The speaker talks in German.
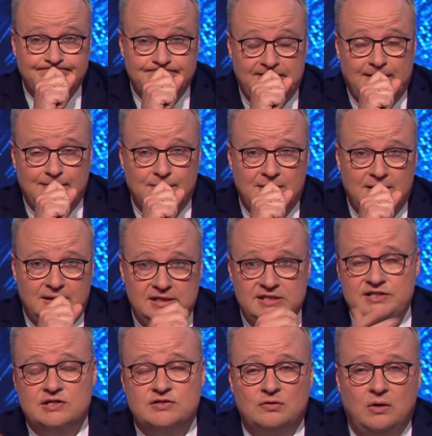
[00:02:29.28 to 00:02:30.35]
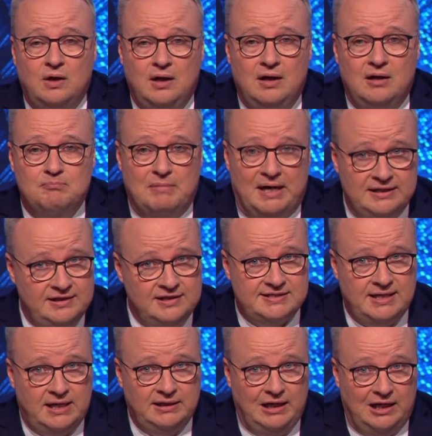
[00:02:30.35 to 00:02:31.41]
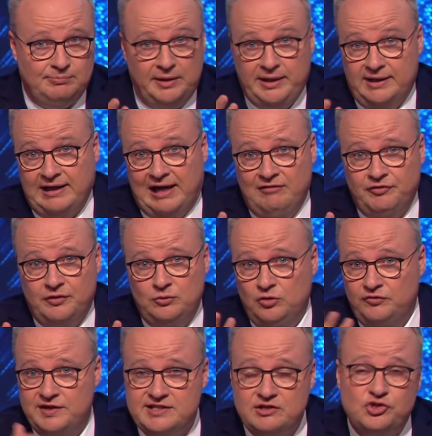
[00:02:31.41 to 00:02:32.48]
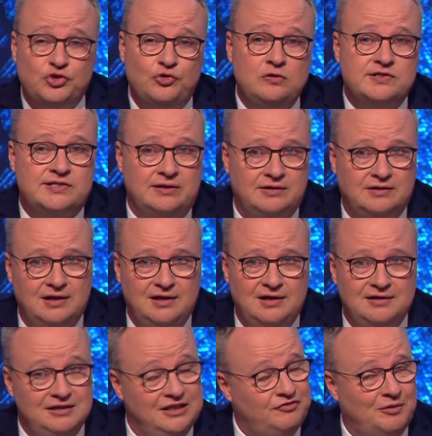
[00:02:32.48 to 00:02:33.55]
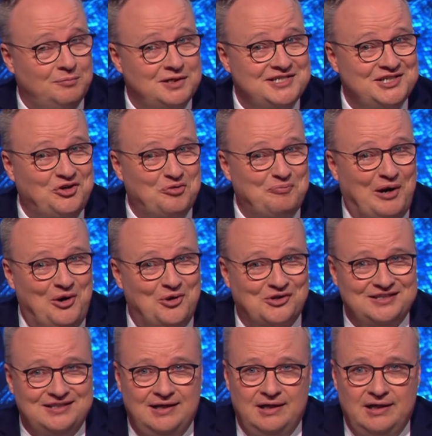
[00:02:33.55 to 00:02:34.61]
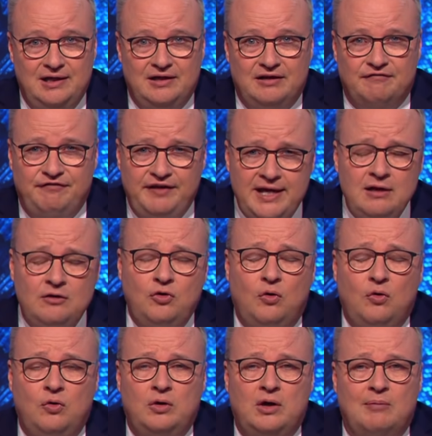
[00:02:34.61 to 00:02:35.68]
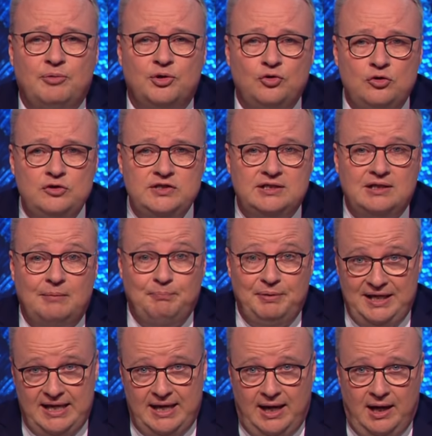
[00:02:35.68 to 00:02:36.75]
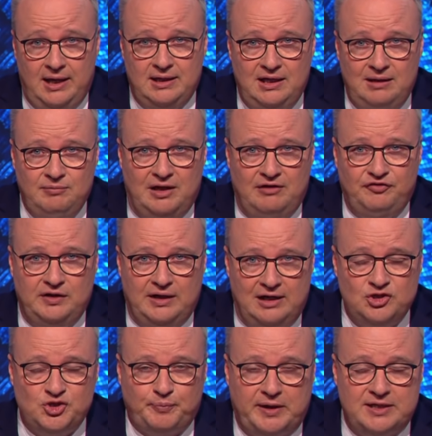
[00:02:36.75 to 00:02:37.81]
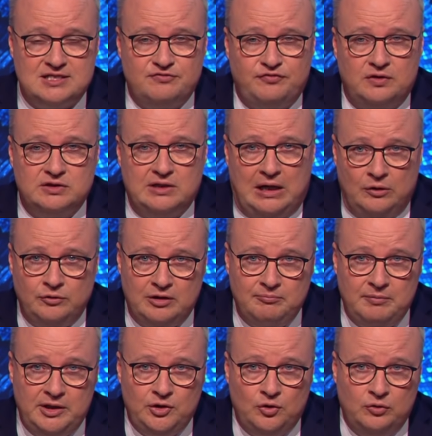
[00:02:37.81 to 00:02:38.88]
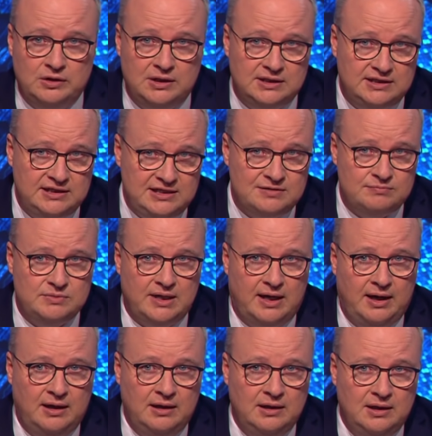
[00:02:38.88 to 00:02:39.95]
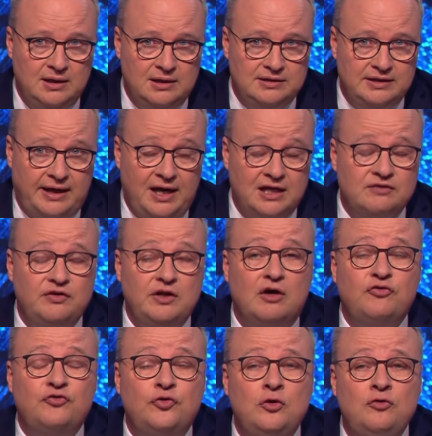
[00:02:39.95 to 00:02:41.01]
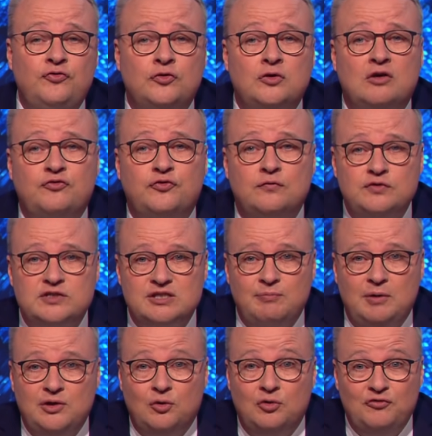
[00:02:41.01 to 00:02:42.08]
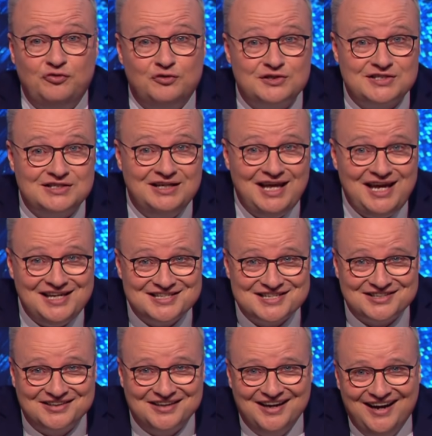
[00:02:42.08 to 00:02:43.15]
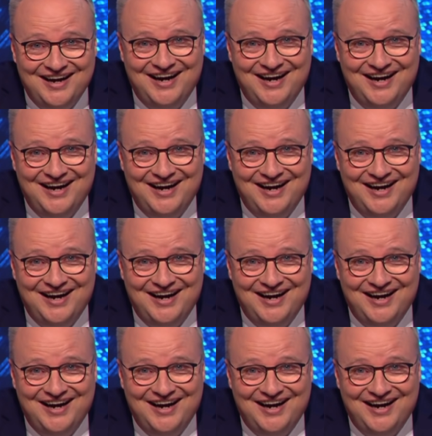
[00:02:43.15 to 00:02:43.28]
Ja, ist ja so. Manche Sachen hat man halt einfach nur, weil sie schön sind, nicht weil man sie noch braucht. Wegen Corona benötigt der BER neben der Finanzspritze von 300 Millionen in diesem Jahr direkt wieder 550 Millionen fürs nächste.